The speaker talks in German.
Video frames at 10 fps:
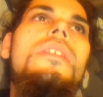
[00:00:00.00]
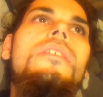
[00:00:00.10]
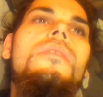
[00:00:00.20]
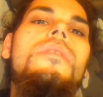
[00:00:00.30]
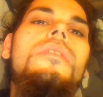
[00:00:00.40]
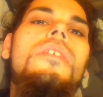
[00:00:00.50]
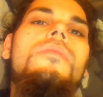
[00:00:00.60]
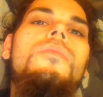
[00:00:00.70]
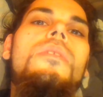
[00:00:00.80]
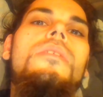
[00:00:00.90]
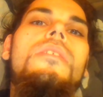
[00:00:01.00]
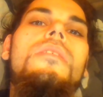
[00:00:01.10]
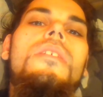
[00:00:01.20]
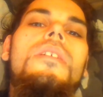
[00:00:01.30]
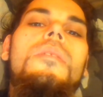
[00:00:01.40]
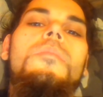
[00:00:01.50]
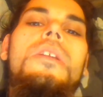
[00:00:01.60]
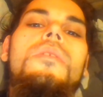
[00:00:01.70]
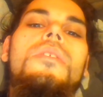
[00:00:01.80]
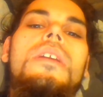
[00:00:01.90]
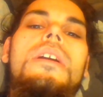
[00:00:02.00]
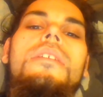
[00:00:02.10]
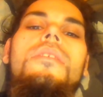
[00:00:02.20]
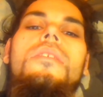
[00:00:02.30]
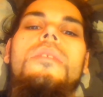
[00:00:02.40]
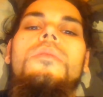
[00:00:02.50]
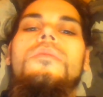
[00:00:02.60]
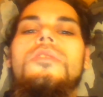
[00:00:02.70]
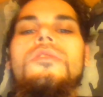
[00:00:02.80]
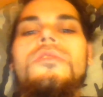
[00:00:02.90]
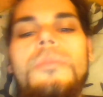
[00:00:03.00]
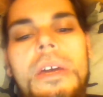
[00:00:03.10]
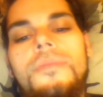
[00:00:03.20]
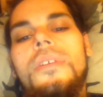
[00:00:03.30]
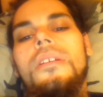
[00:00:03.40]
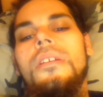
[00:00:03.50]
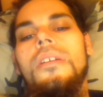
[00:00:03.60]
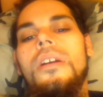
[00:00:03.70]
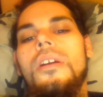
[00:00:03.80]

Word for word: man auch da sich selber unterstützt am Anfang, auch psychologisch einfach,